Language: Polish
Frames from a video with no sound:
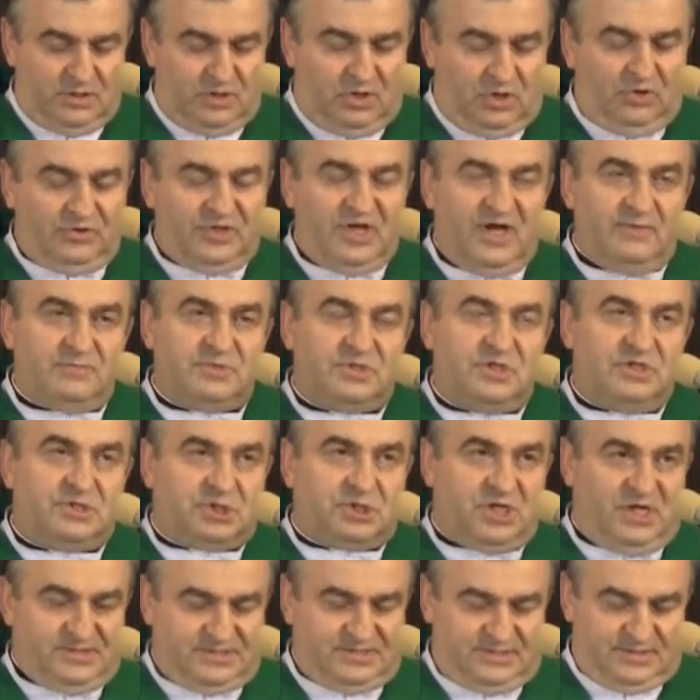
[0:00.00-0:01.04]
o tamtych
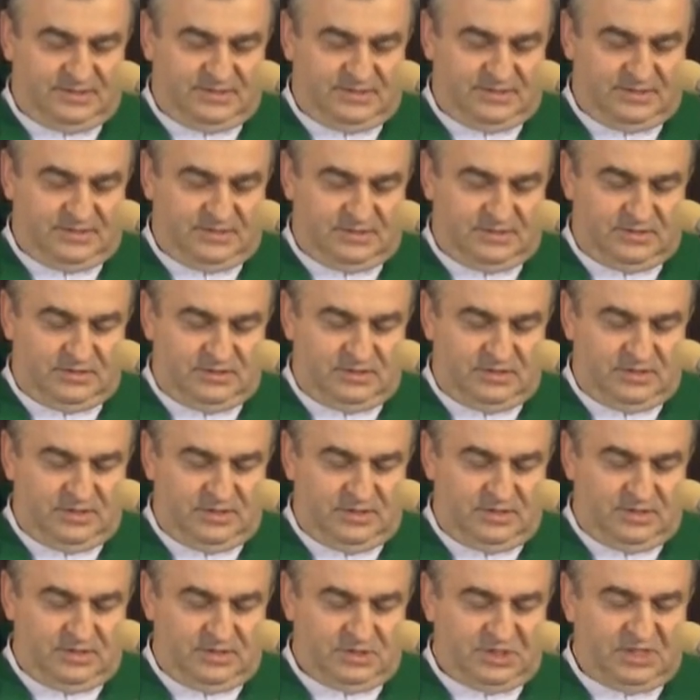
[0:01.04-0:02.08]
czasach,
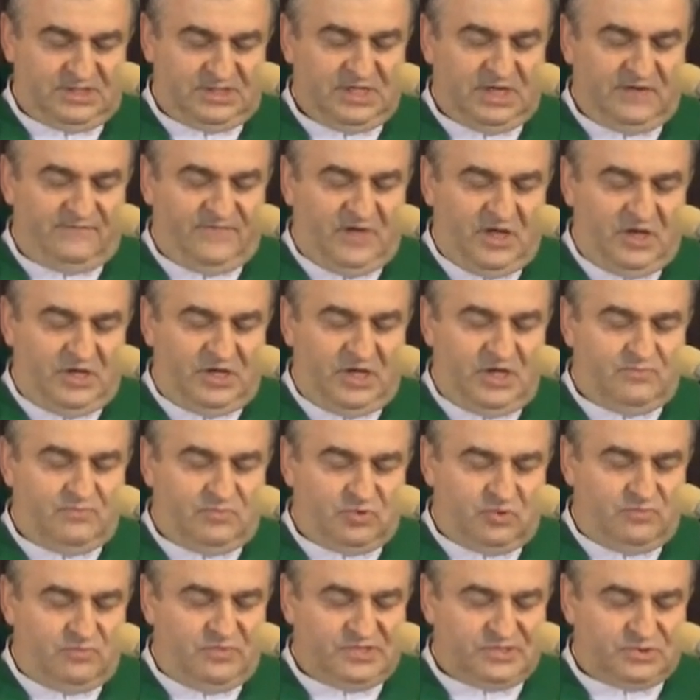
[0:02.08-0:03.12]
czasach wielkiej
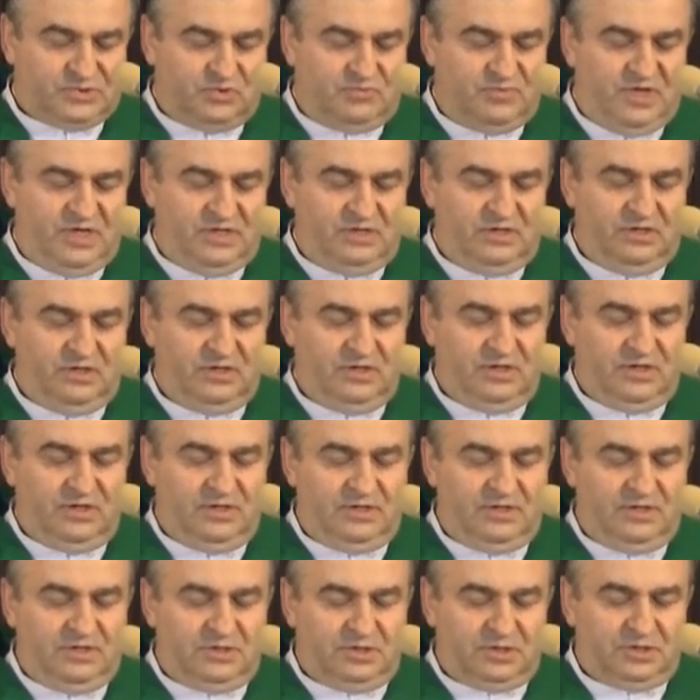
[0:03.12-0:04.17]
próby sumień,
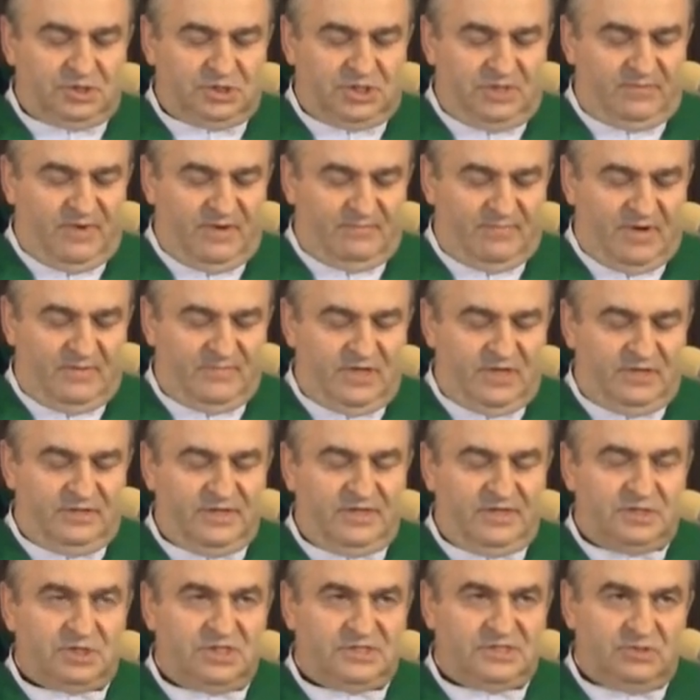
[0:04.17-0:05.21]
trzeba
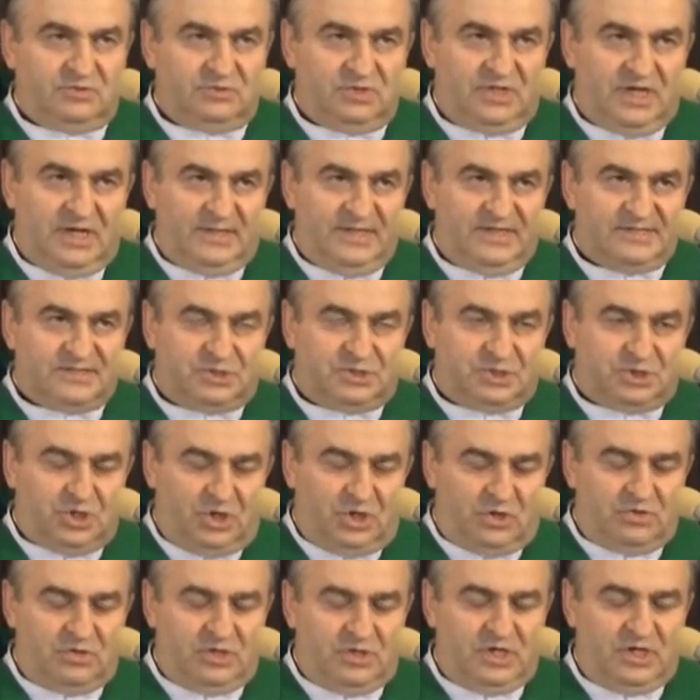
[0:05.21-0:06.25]
pamiętać, że są dla nas
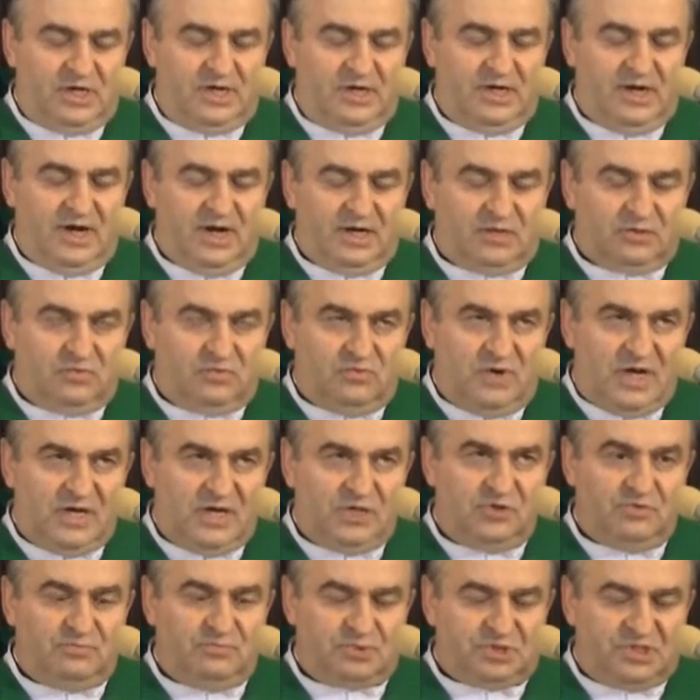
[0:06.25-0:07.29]
ciągle
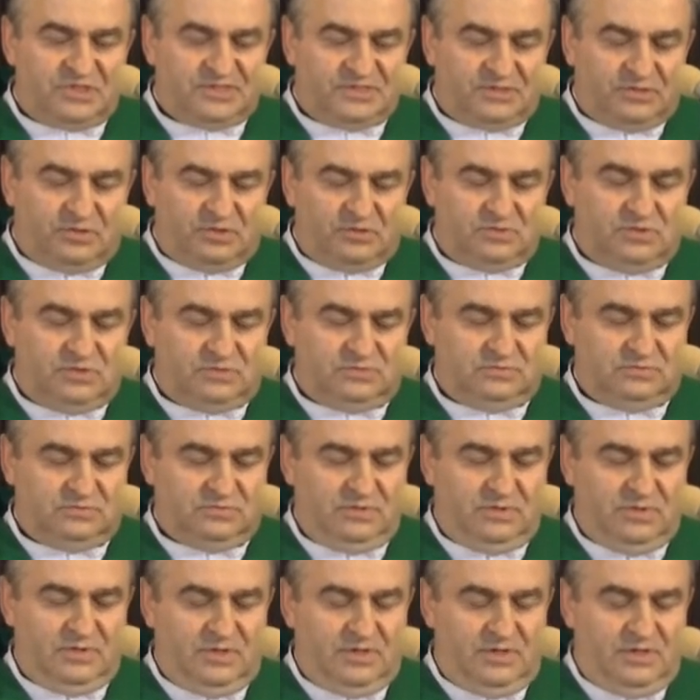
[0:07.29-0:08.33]
aktualną przestrogą
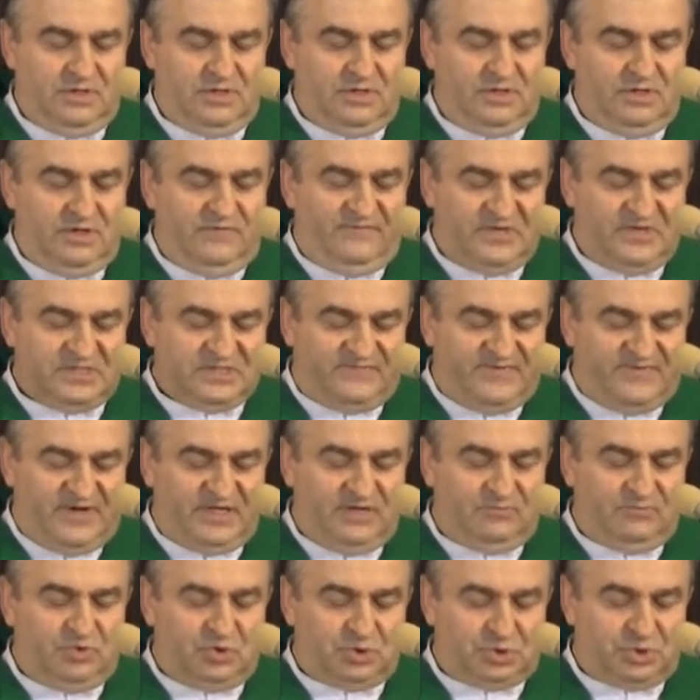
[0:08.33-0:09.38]
i
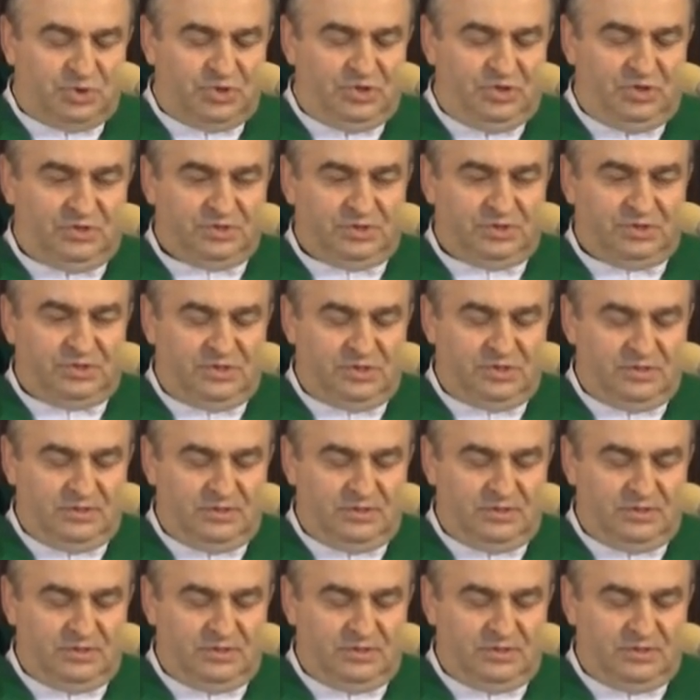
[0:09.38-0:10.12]
wezwaniem do czujności,